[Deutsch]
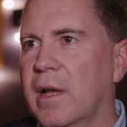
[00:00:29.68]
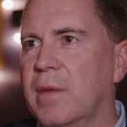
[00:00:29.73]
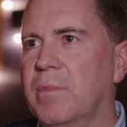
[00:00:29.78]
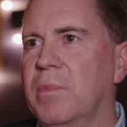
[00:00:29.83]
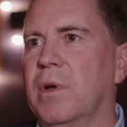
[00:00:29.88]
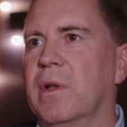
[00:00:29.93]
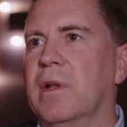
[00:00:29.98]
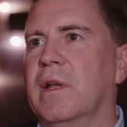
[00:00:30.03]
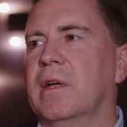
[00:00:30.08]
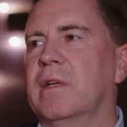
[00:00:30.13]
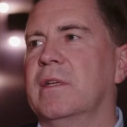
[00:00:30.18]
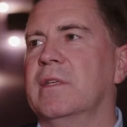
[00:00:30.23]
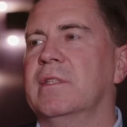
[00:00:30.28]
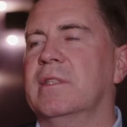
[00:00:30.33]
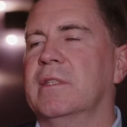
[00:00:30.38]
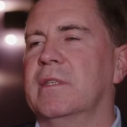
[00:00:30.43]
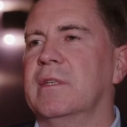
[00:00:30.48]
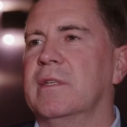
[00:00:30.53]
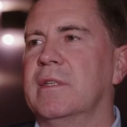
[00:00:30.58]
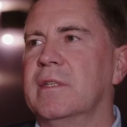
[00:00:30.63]
an Pirna
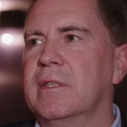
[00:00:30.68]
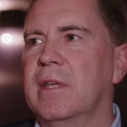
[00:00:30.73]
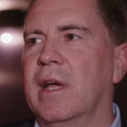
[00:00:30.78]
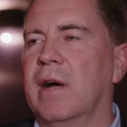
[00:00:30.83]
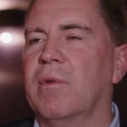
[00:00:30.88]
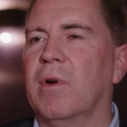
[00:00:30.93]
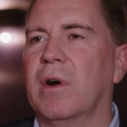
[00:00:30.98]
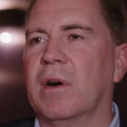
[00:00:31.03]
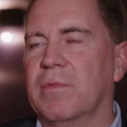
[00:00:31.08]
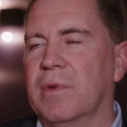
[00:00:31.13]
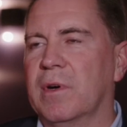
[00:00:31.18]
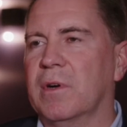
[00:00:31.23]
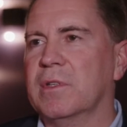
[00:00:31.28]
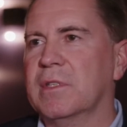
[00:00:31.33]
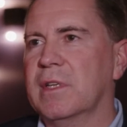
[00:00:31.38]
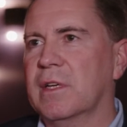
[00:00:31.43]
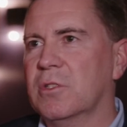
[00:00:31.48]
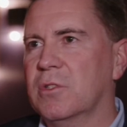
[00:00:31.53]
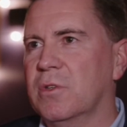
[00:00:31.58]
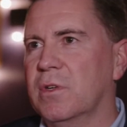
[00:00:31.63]
ist, ist ja, worauf wir auch
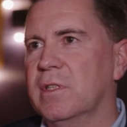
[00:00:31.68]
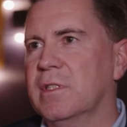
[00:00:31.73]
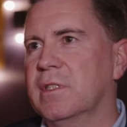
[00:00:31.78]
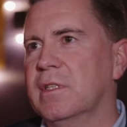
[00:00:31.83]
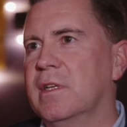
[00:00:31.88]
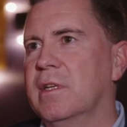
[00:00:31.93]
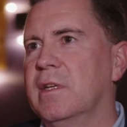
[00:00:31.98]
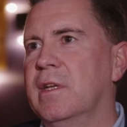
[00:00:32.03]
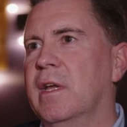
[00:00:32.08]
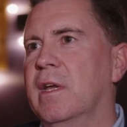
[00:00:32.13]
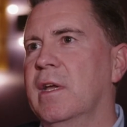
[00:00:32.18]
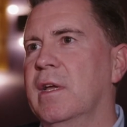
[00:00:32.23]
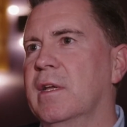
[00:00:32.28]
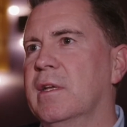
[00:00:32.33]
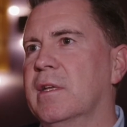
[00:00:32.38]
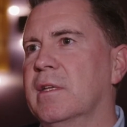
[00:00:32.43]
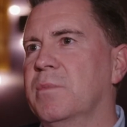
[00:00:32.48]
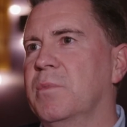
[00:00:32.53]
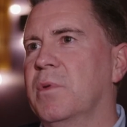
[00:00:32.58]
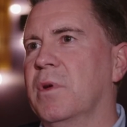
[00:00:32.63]
sehr stolz sind,
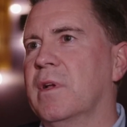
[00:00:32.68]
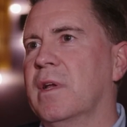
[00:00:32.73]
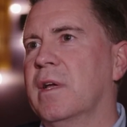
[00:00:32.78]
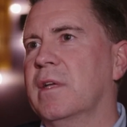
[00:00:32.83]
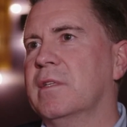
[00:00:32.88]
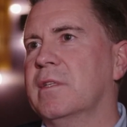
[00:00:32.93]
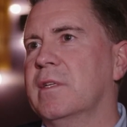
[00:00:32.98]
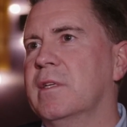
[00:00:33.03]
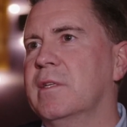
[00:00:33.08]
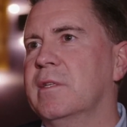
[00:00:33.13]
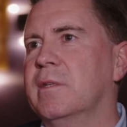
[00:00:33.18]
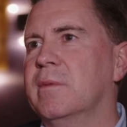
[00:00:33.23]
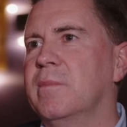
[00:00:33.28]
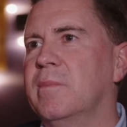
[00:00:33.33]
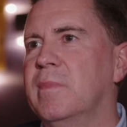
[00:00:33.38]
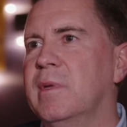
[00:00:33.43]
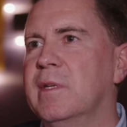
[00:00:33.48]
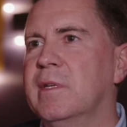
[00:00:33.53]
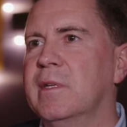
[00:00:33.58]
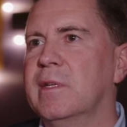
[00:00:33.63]
dass Pirna sich
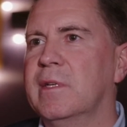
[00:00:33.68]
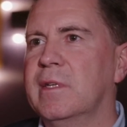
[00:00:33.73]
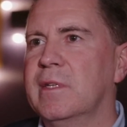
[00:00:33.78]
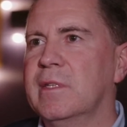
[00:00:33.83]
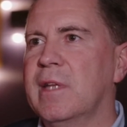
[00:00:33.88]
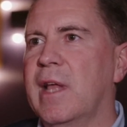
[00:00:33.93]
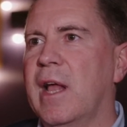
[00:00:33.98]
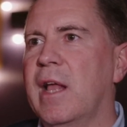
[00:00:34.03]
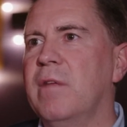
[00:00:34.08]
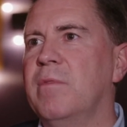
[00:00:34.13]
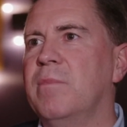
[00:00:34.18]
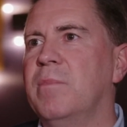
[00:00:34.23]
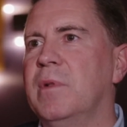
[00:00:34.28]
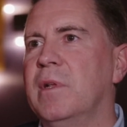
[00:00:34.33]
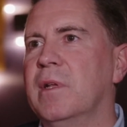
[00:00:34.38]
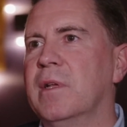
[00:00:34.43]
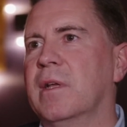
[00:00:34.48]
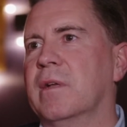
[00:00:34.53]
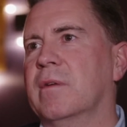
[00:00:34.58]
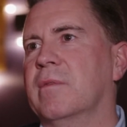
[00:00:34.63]
mit diesen elf
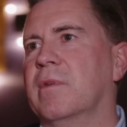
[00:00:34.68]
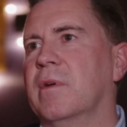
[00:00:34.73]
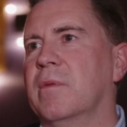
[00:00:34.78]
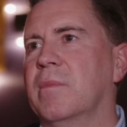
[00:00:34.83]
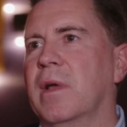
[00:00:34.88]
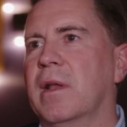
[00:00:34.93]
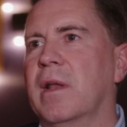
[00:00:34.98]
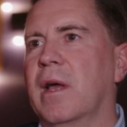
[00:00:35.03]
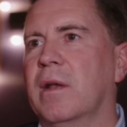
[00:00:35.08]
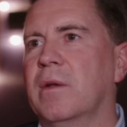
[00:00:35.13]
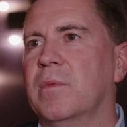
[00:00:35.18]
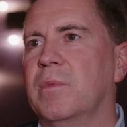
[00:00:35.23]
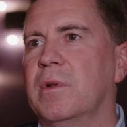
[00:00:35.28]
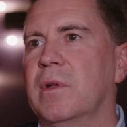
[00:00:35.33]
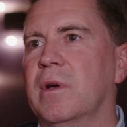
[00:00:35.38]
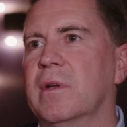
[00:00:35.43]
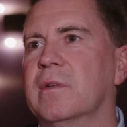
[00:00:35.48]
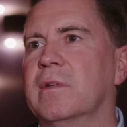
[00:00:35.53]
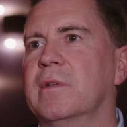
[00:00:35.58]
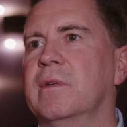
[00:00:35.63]
Bildern von Bernardo
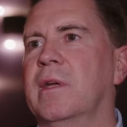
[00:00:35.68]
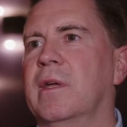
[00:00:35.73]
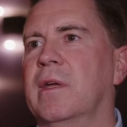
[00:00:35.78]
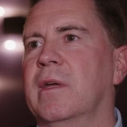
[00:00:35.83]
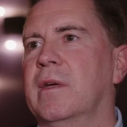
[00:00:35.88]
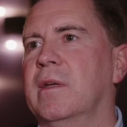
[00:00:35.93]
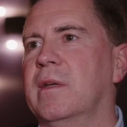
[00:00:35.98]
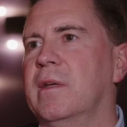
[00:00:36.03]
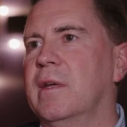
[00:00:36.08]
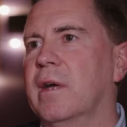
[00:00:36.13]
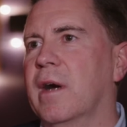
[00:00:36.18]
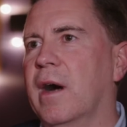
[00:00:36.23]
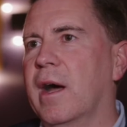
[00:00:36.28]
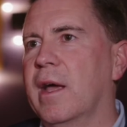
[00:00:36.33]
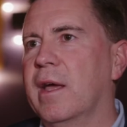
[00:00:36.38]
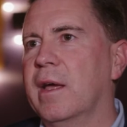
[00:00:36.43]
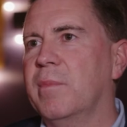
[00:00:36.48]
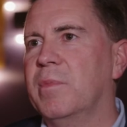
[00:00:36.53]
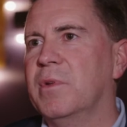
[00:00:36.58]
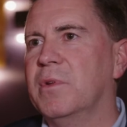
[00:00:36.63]
Bellotto in die
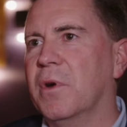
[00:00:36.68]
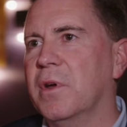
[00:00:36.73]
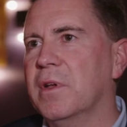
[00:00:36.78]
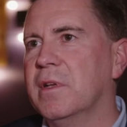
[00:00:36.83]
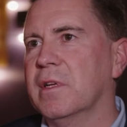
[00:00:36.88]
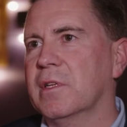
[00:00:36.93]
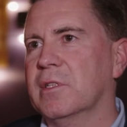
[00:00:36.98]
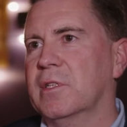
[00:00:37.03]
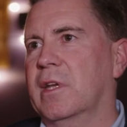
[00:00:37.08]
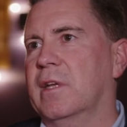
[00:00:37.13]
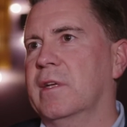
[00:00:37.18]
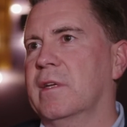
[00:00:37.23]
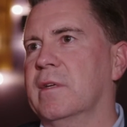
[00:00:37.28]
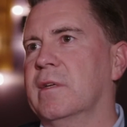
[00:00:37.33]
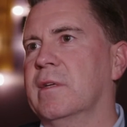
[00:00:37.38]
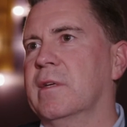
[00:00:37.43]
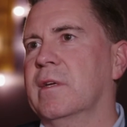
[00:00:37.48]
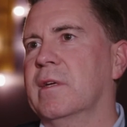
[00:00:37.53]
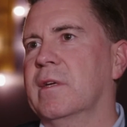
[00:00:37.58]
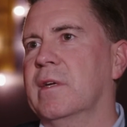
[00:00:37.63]
Reihe bedeutender Städte
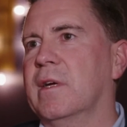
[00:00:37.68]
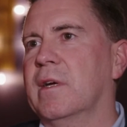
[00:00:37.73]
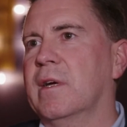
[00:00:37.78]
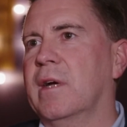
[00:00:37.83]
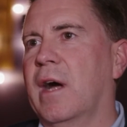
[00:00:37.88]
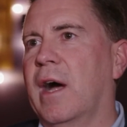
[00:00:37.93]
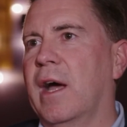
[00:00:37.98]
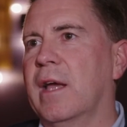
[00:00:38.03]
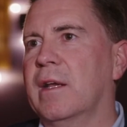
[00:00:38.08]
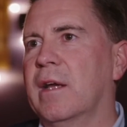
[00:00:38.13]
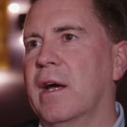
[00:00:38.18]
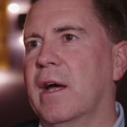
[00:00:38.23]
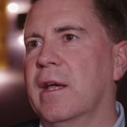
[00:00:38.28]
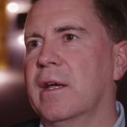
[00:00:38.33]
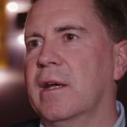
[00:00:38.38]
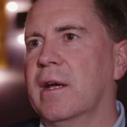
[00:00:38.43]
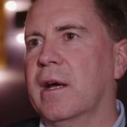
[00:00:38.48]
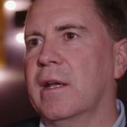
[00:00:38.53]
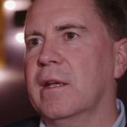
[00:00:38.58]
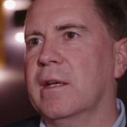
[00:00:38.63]
äh,
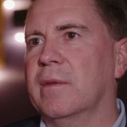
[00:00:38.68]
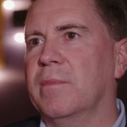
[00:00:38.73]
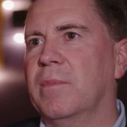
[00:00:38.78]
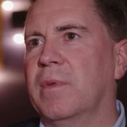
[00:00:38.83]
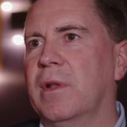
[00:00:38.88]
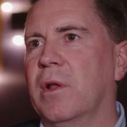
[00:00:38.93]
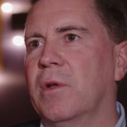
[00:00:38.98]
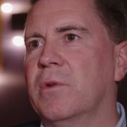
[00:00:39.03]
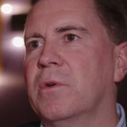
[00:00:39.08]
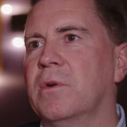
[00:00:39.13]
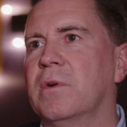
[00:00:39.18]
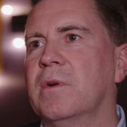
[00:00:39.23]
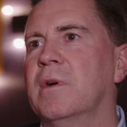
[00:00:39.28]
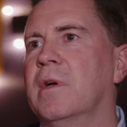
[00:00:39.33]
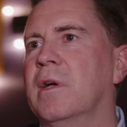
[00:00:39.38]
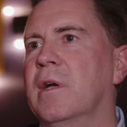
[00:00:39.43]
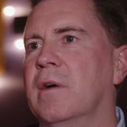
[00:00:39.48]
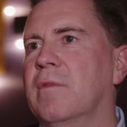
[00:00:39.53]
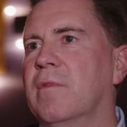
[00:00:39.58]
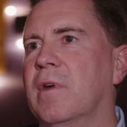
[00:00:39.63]
einreihen kann. Bellotto
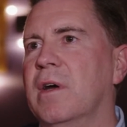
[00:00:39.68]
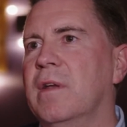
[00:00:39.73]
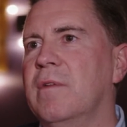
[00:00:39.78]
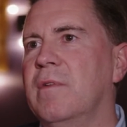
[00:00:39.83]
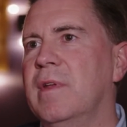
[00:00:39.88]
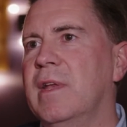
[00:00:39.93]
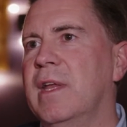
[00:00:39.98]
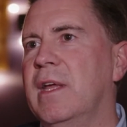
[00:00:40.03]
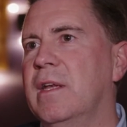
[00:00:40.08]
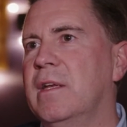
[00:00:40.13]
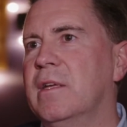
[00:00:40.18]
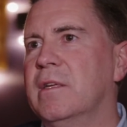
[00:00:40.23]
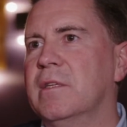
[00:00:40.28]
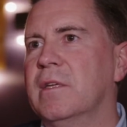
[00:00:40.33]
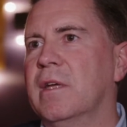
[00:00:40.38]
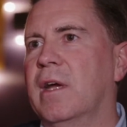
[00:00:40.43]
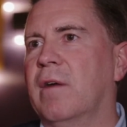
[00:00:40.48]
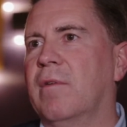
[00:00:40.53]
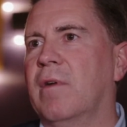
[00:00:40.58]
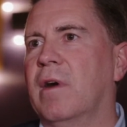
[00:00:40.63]
war in
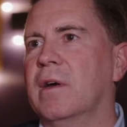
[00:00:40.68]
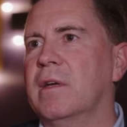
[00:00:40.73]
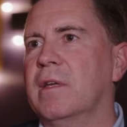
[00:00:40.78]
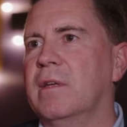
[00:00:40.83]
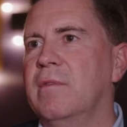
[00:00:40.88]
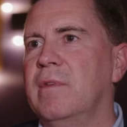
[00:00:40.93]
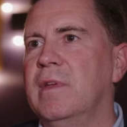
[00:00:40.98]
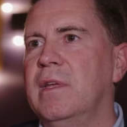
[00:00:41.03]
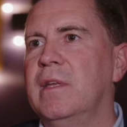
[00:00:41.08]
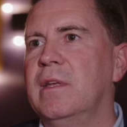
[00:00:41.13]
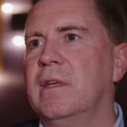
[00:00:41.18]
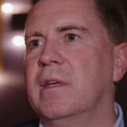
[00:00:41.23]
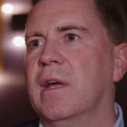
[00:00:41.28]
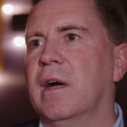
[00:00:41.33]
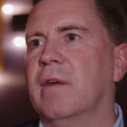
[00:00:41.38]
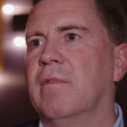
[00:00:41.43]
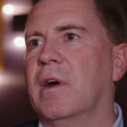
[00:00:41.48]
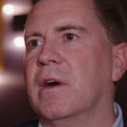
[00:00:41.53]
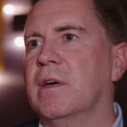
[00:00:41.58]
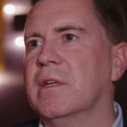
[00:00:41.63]
Venedig, er war in Wien,
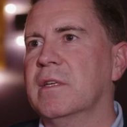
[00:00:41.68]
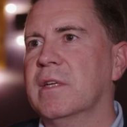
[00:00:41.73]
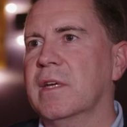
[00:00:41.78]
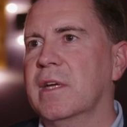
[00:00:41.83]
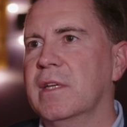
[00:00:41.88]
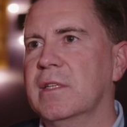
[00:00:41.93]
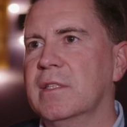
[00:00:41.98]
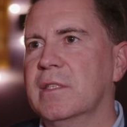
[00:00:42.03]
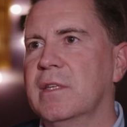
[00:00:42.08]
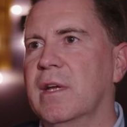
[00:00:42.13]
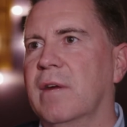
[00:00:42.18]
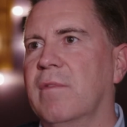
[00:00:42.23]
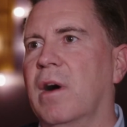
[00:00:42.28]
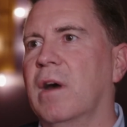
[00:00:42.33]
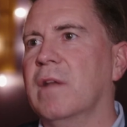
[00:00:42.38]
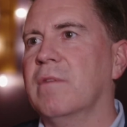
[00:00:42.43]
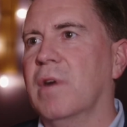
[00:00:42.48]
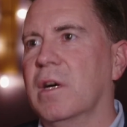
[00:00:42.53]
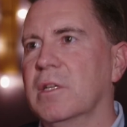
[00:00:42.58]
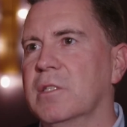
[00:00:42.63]
er war in Dresden, er
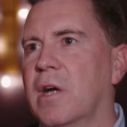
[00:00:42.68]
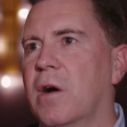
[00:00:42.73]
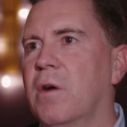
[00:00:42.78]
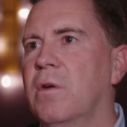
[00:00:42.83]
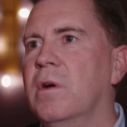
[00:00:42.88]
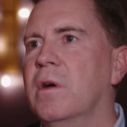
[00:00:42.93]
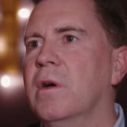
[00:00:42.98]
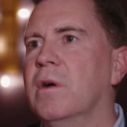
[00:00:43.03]
war in Warschau